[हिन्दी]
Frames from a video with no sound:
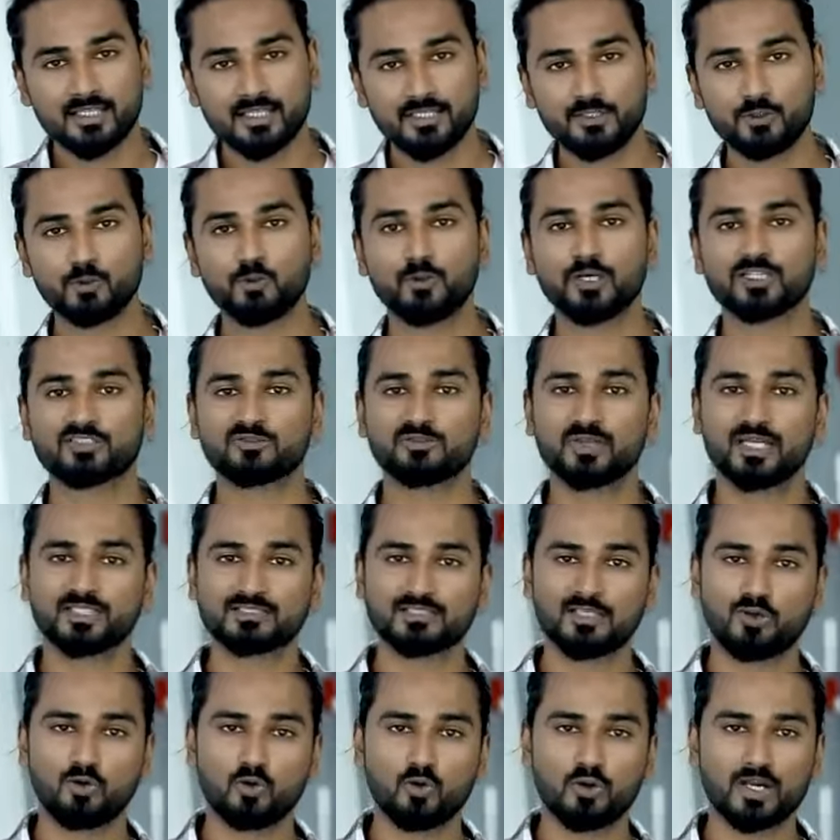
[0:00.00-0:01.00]
कि यूएस में
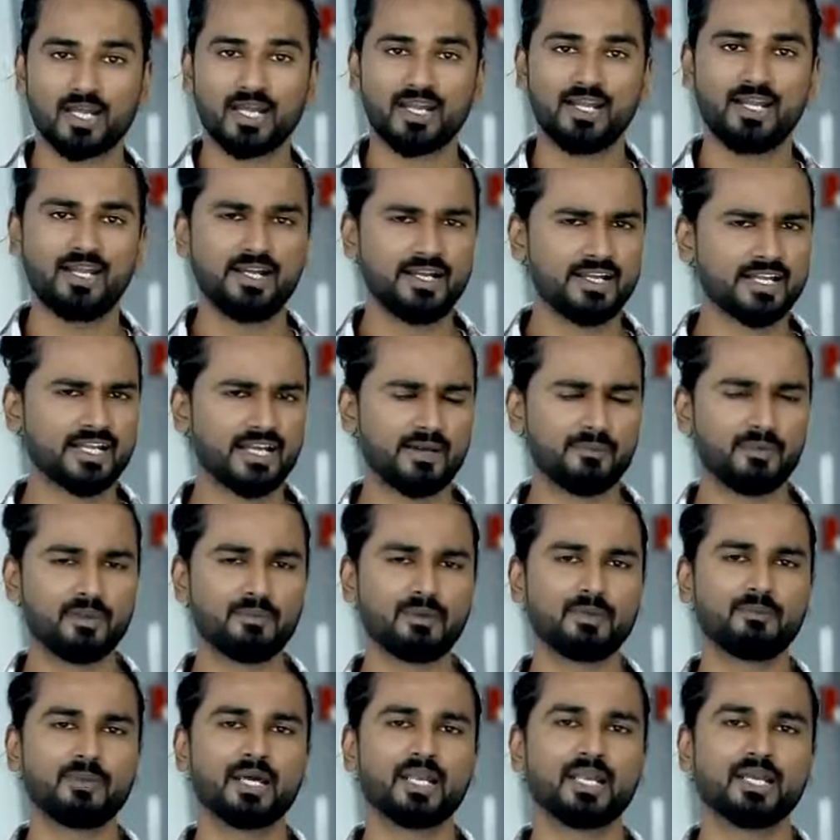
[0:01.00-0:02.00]
ऐसा हो रहा है इंडिया में
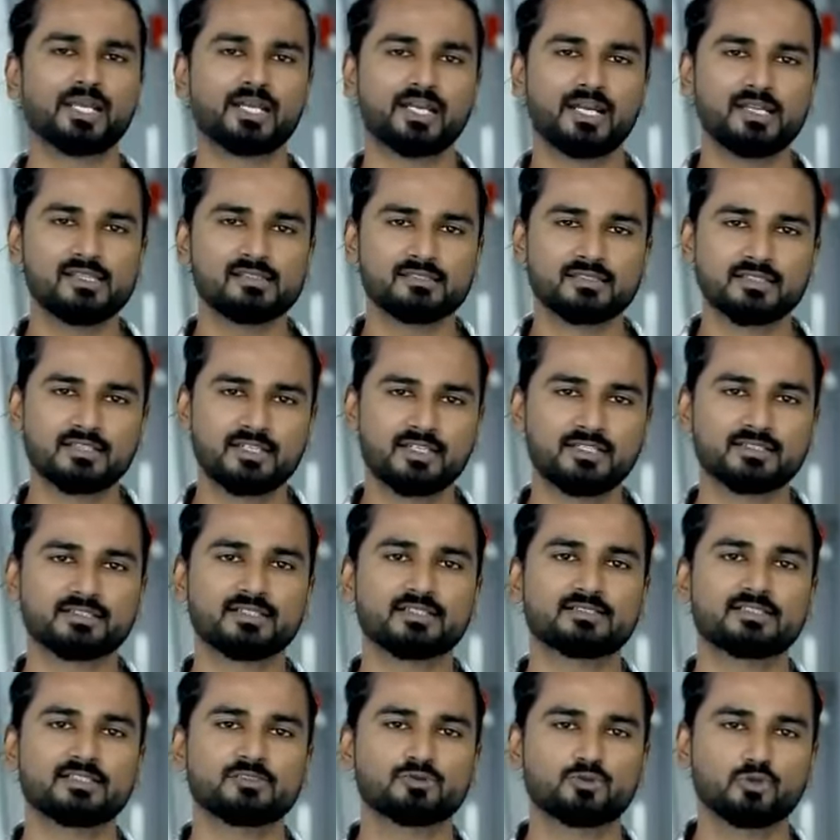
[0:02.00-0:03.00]
भी मैंने कई इंसिडेंट्स
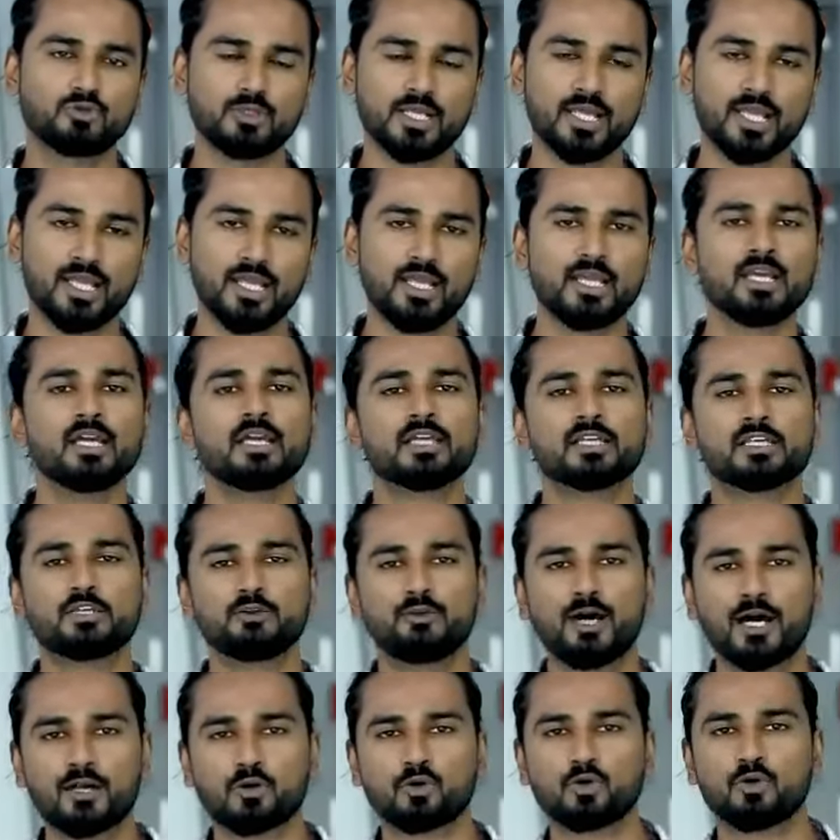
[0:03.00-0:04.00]
ऐसे सुने हैं
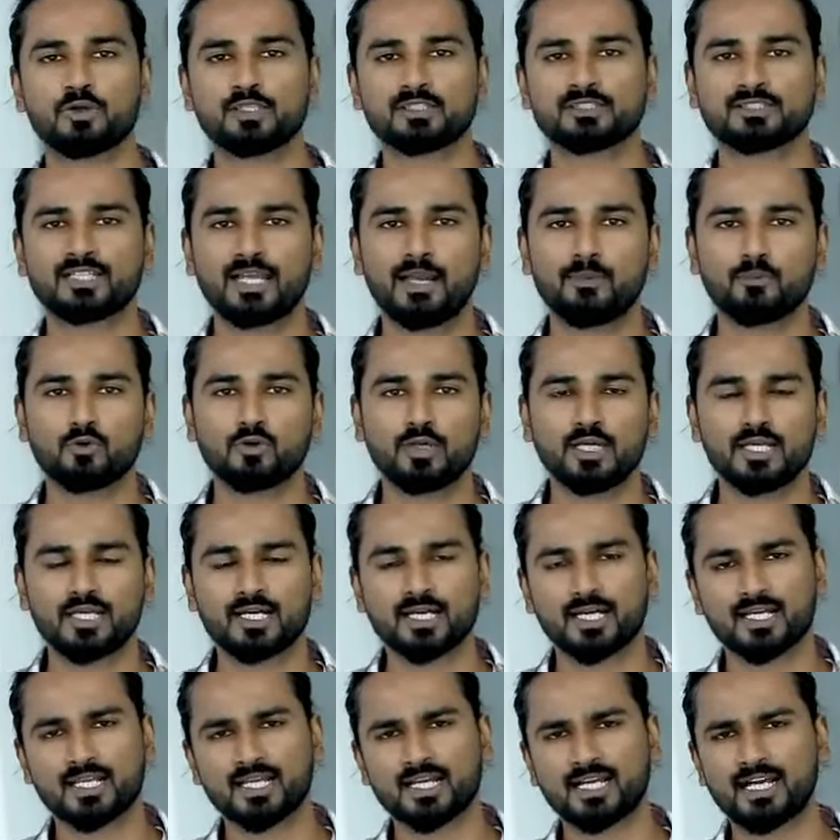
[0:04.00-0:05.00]
क्यू आर कोड स्कैम को
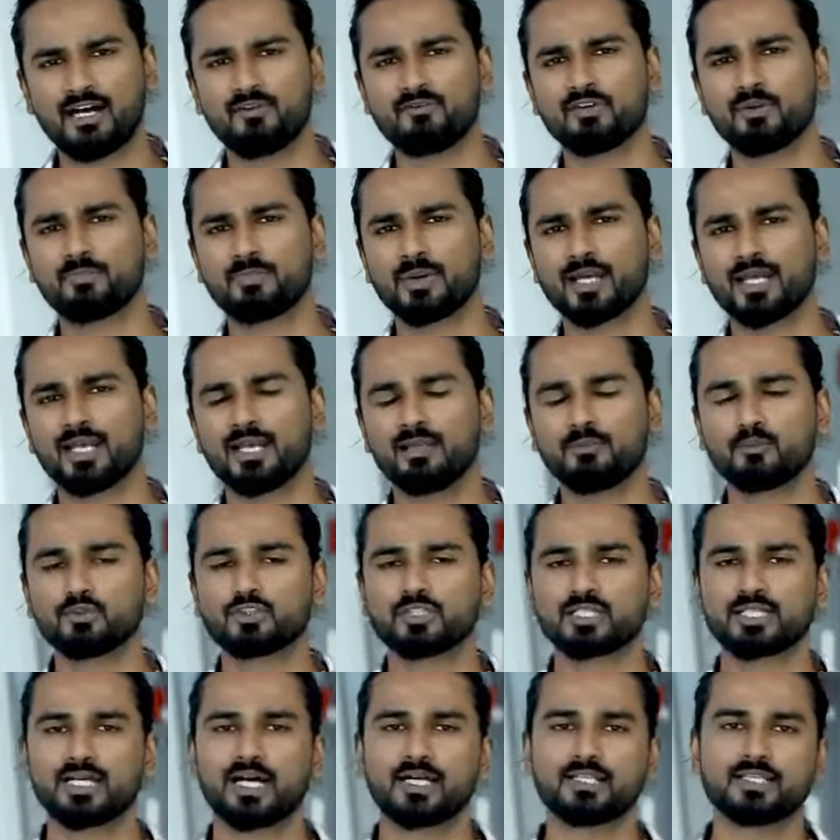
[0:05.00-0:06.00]
लेकर के काफी पहले
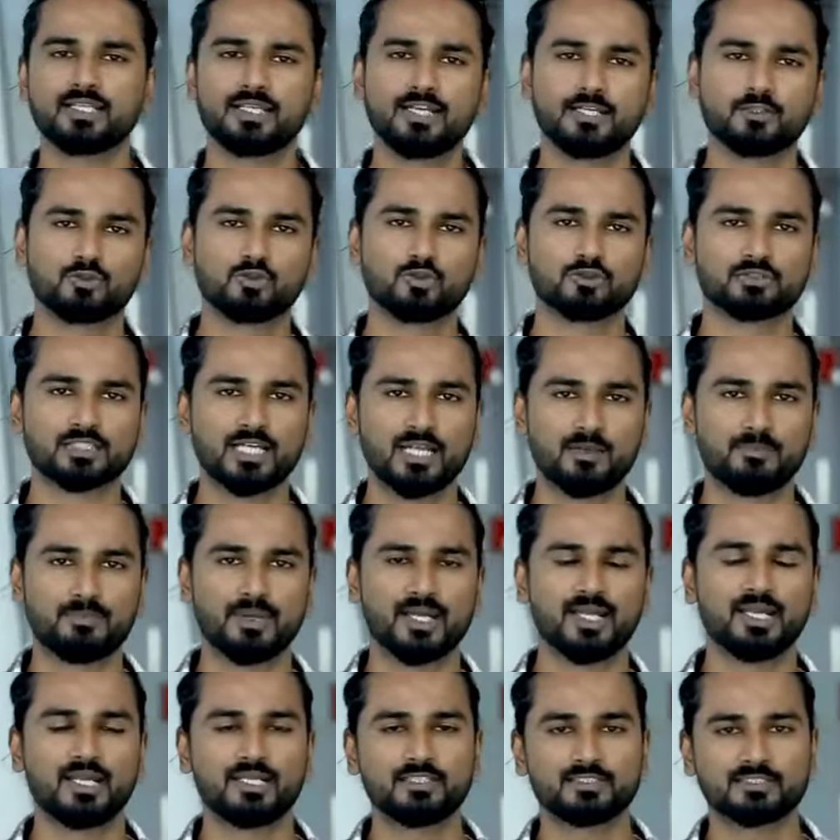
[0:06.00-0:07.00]
मुझे याद है एक दो साल
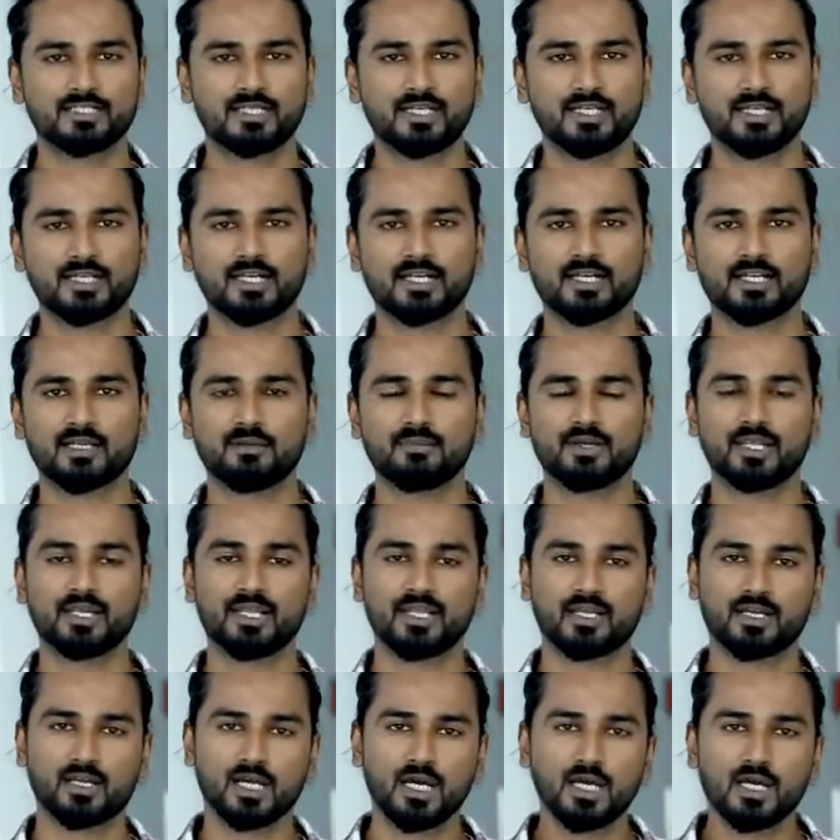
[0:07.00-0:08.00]
पहले इसे लेकर के
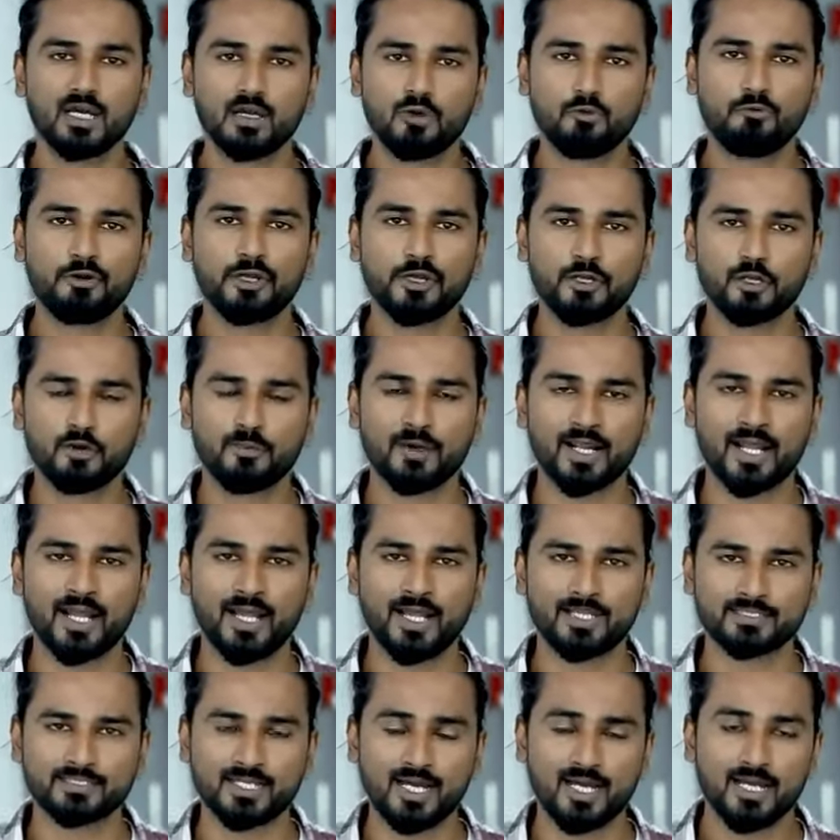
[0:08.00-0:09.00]
मैंने एक वीडियो
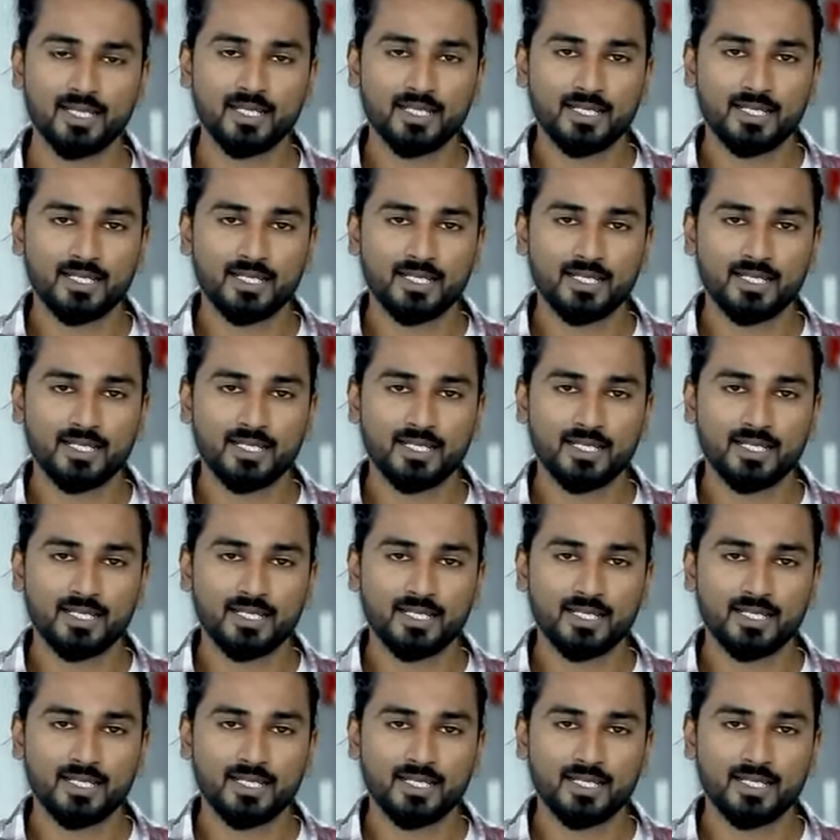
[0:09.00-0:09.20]
बनाया था